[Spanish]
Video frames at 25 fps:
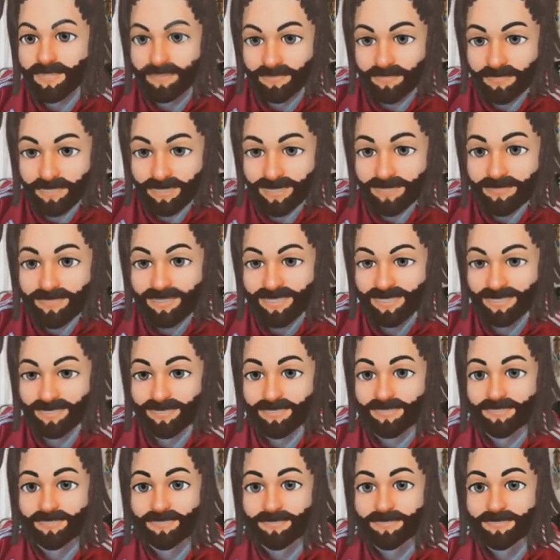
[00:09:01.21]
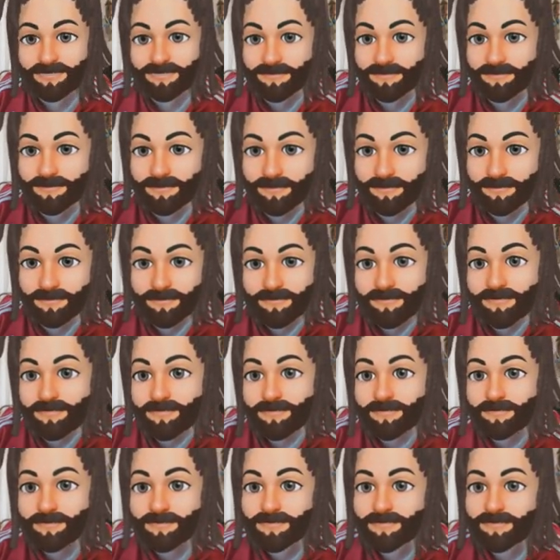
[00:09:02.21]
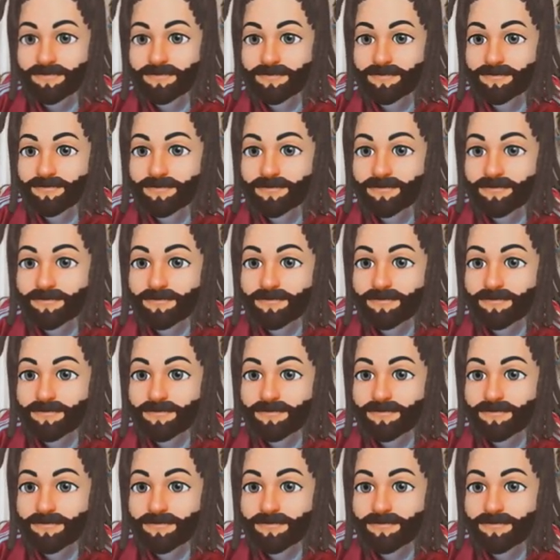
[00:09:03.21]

Izquierda abierta de Sánchez.